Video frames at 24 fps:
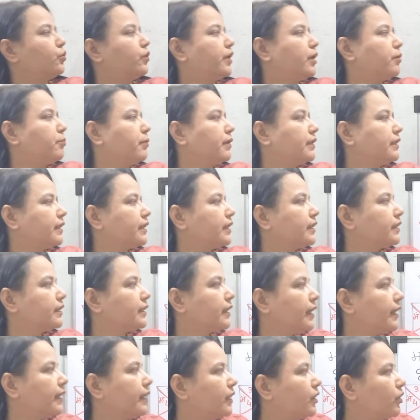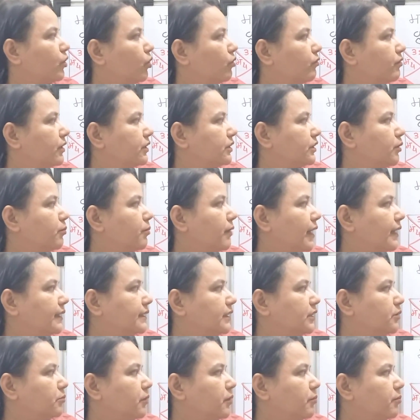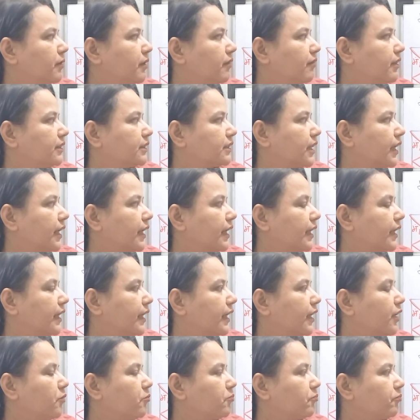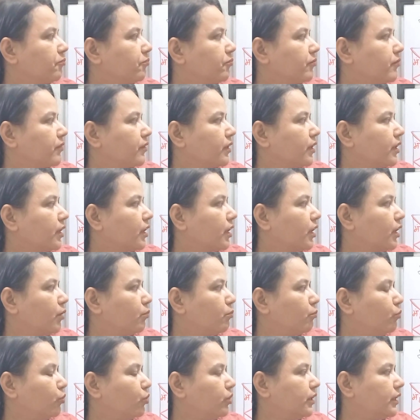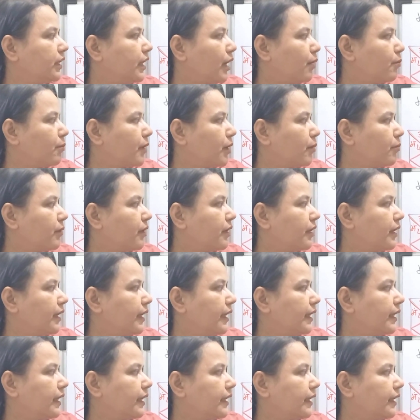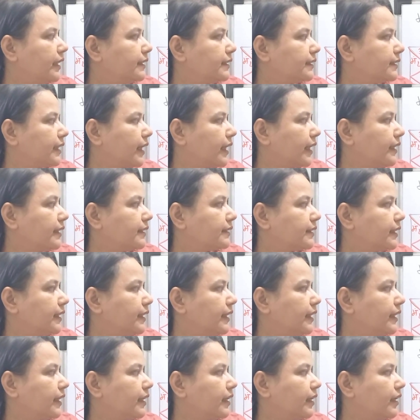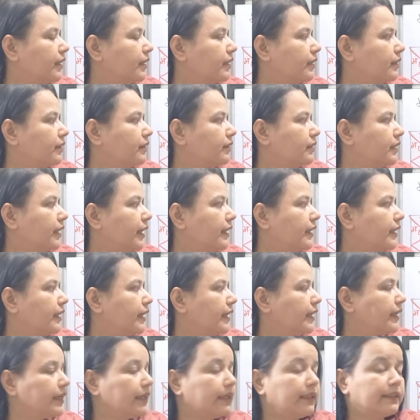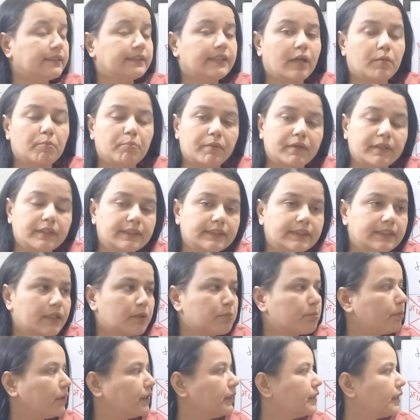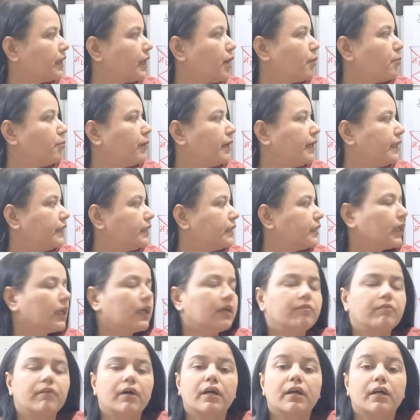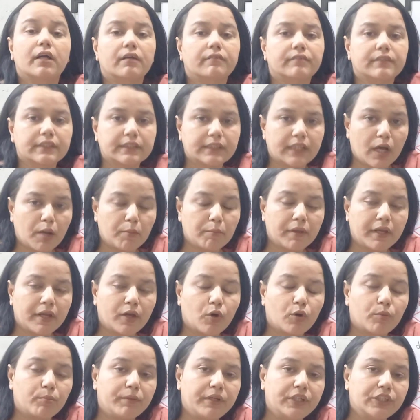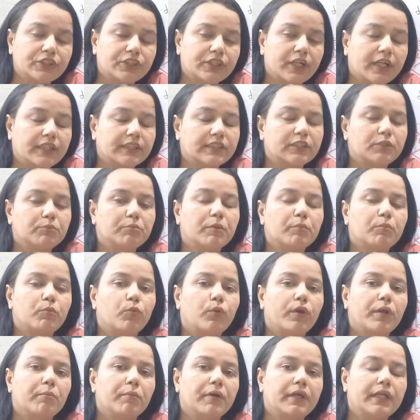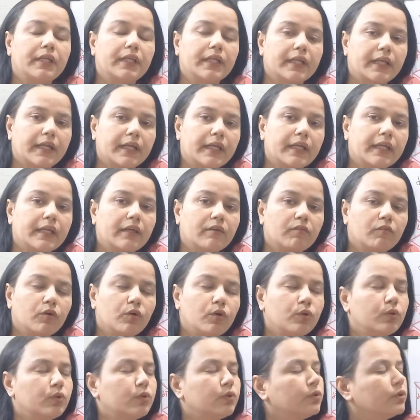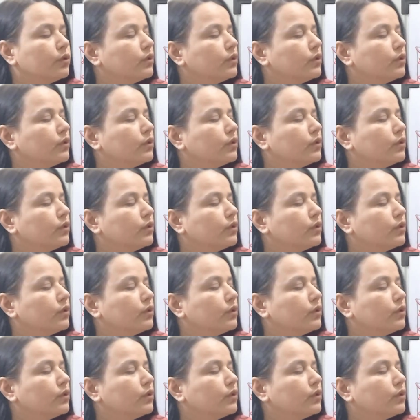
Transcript: सूर्य 15 तारीख को वृषभ राशि में प्रवेश करेंगे बुध का भ्रमण 21 तारीख से लेकर यानी कि 21 अप्रैल से 15 मई तक वक्रवस्था में है और मेष राशि में पूरे महीने रहेंगे वो